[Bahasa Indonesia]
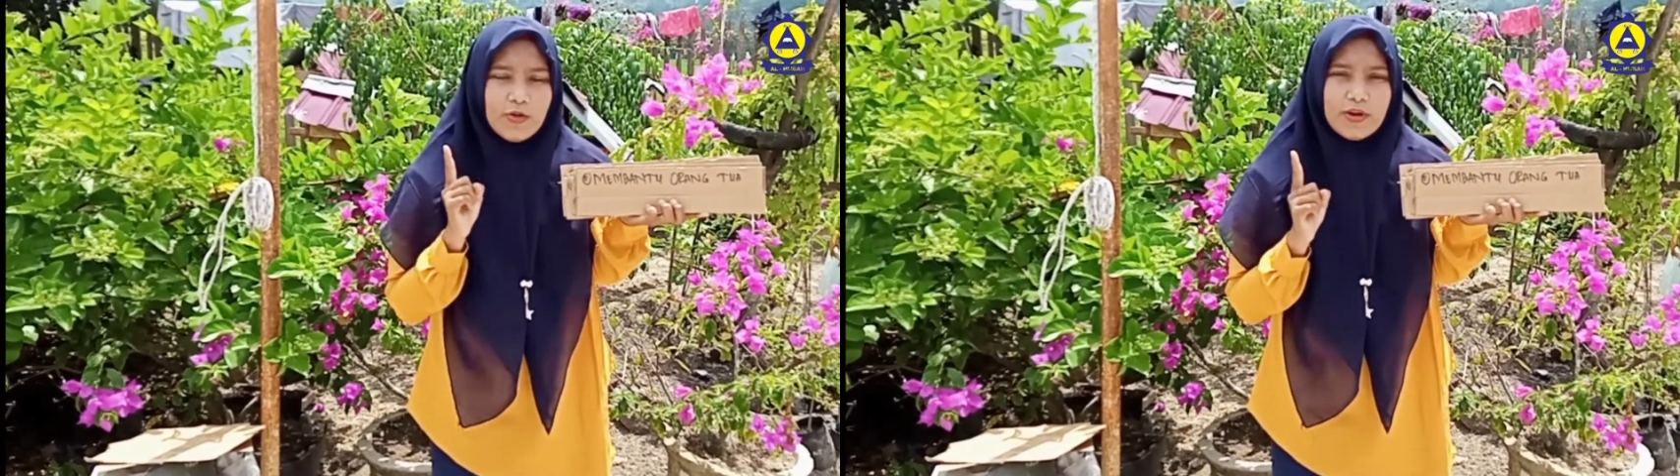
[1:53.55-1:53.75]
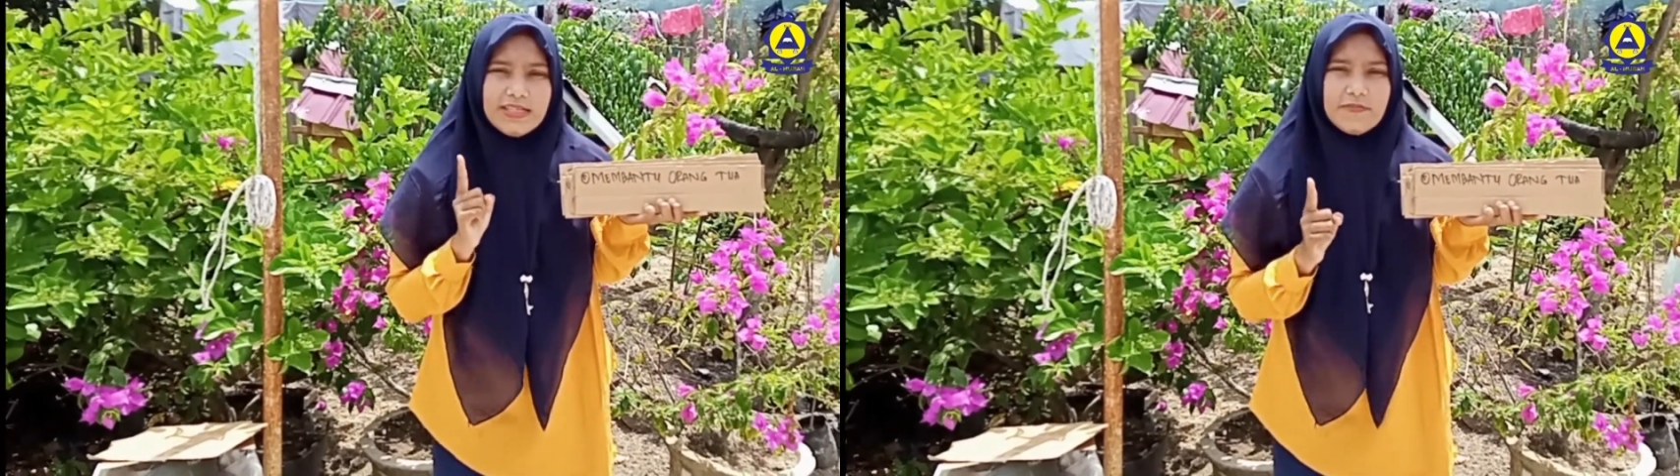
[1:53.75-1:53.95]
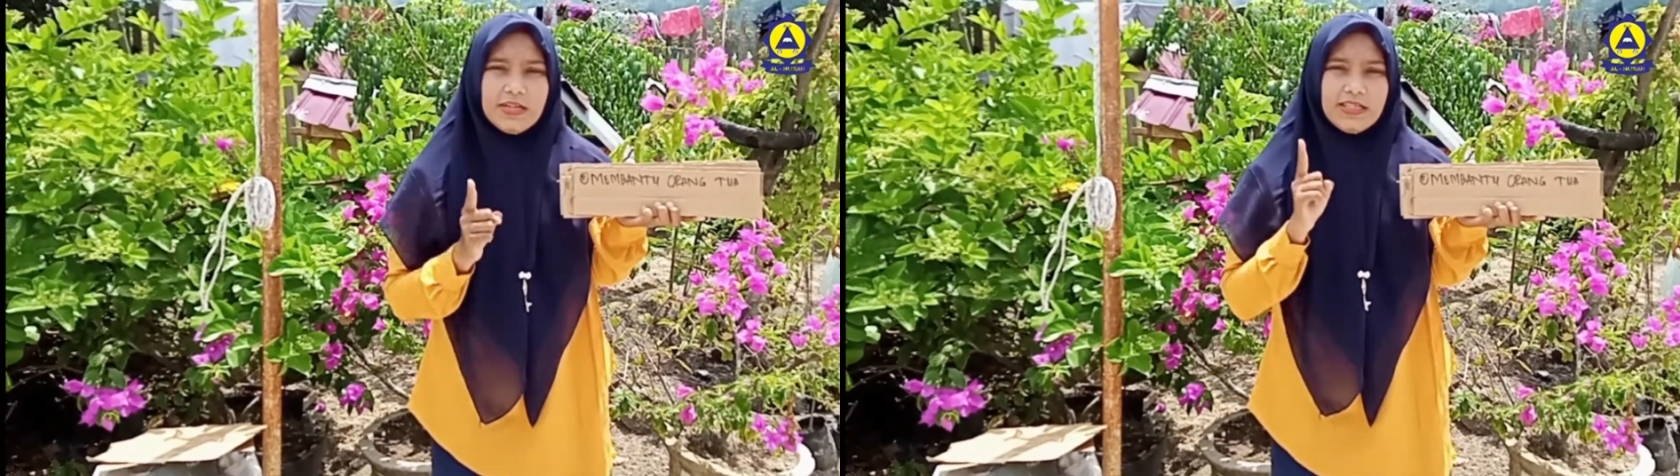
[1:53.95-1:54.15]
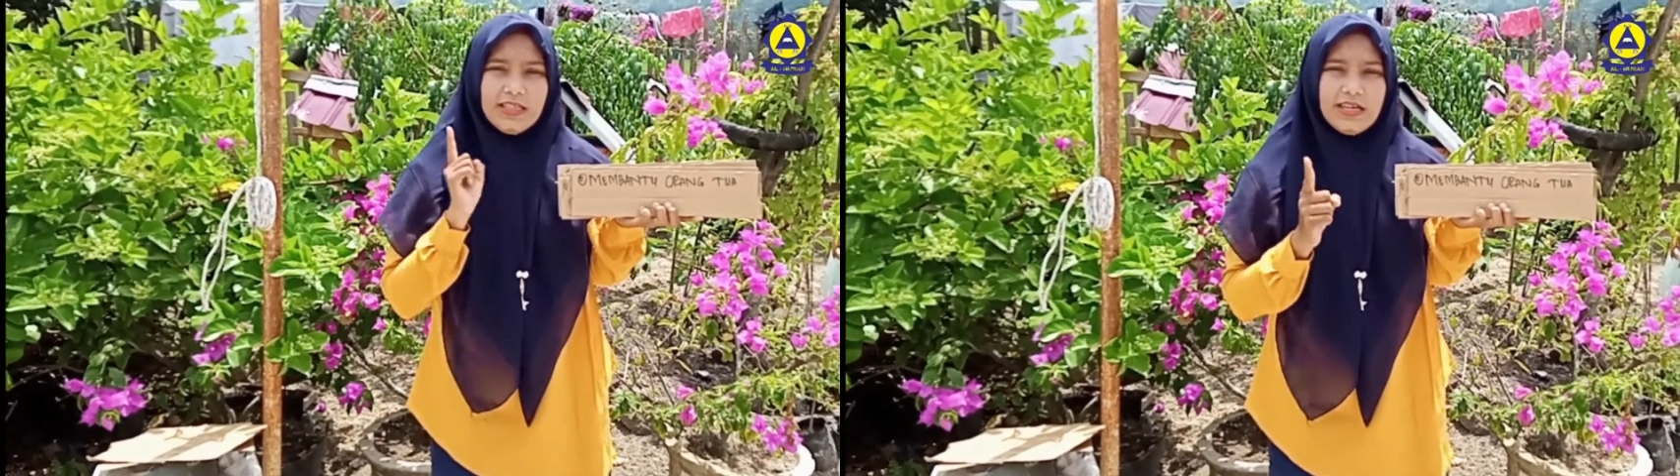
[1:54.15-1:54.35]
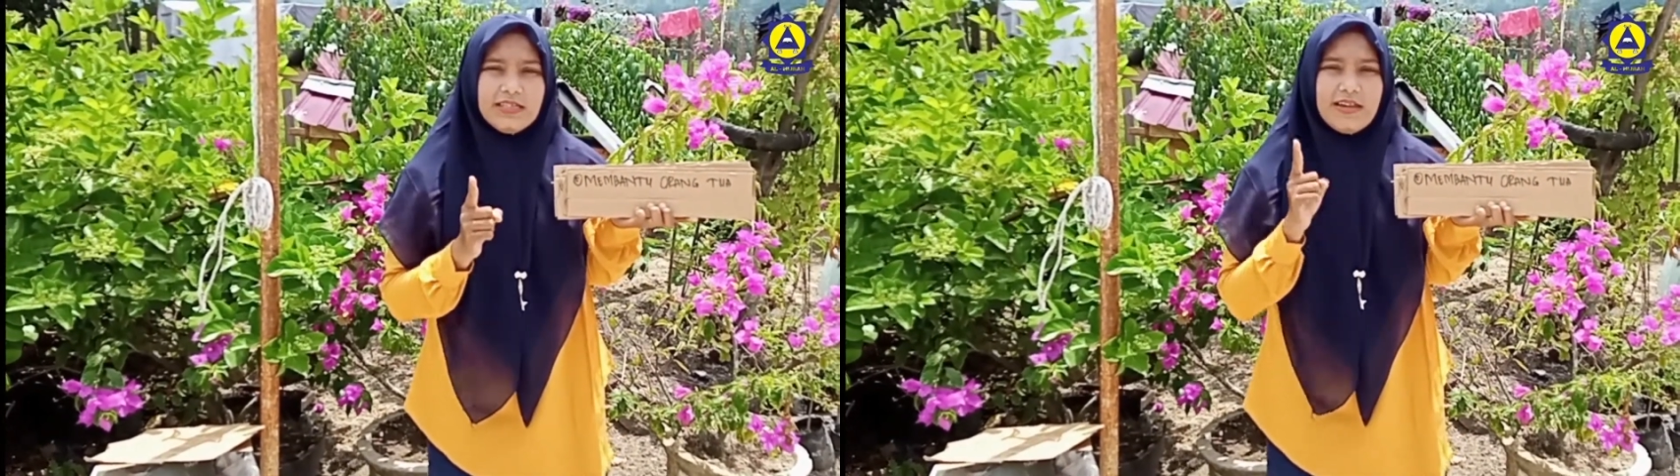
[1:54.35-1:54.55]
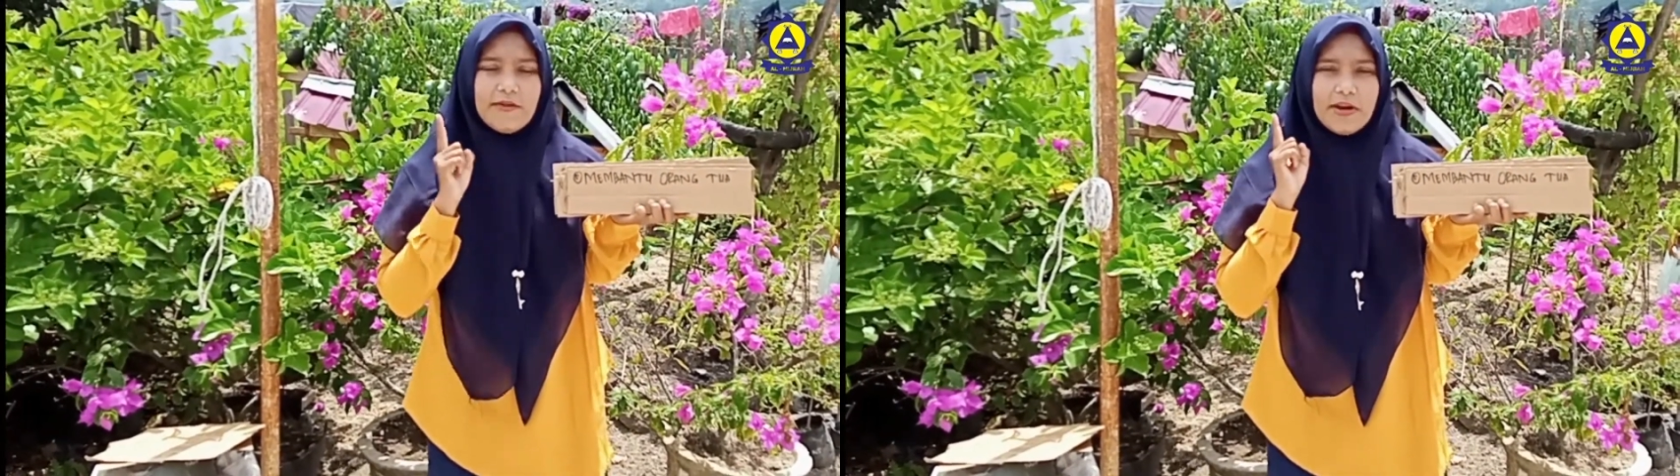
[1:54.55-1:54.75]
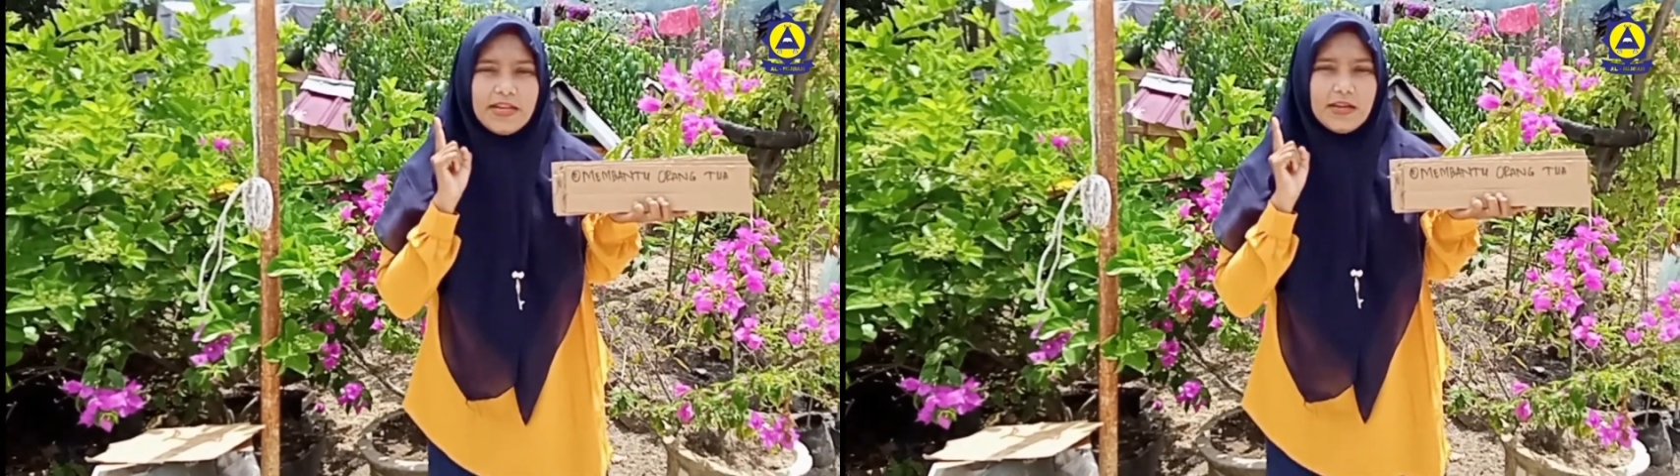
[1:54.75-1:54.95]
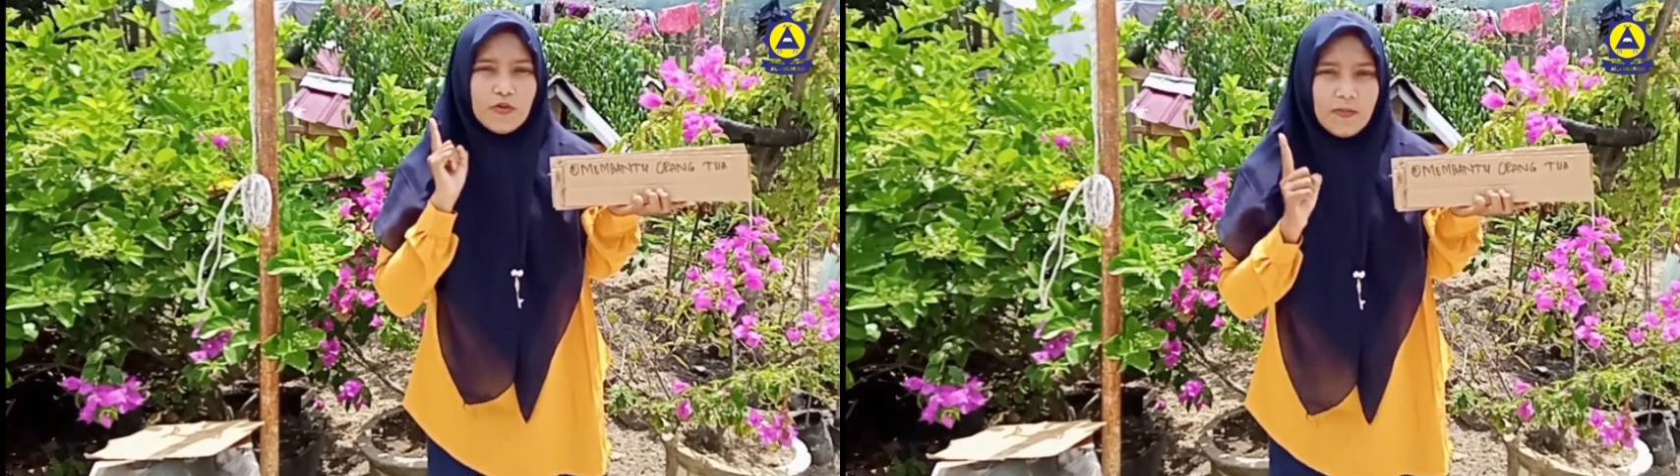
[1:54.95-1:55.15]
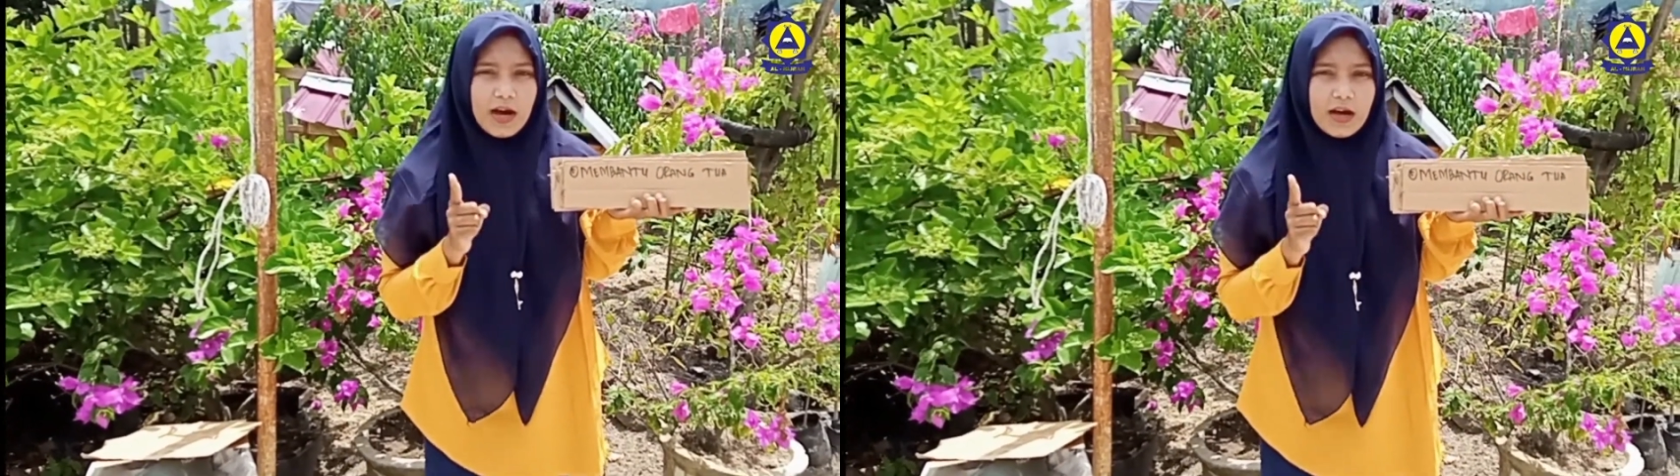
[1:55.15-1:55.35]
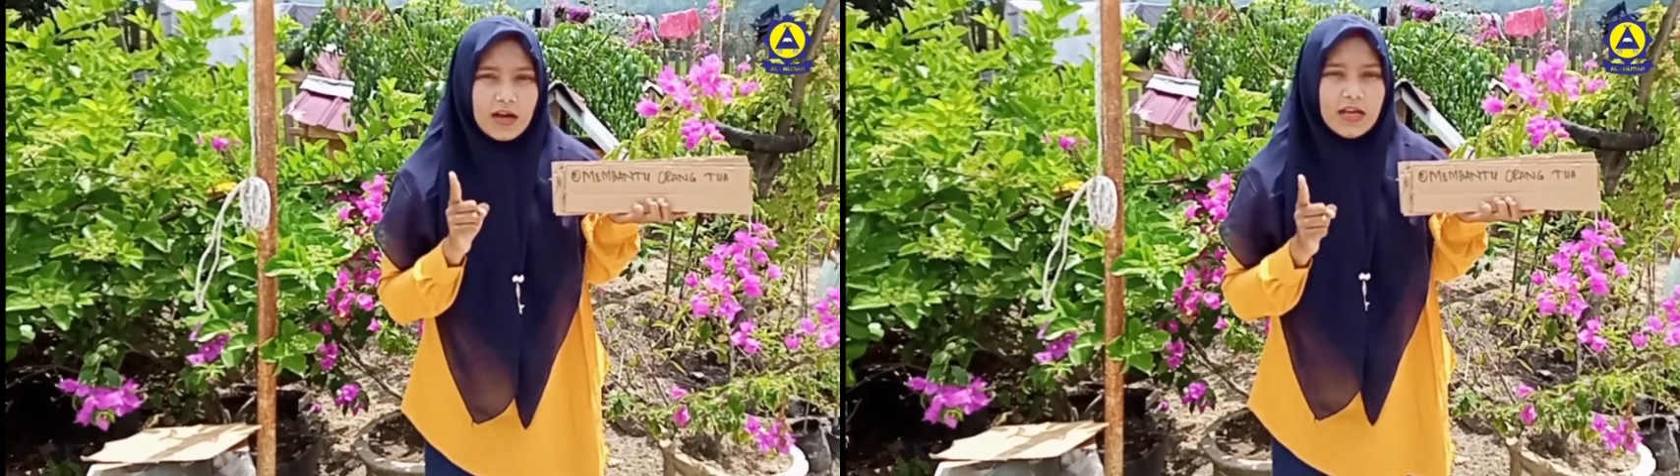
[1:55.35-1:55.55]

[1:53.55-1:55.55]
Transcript: kewajiban kita selama di rumah.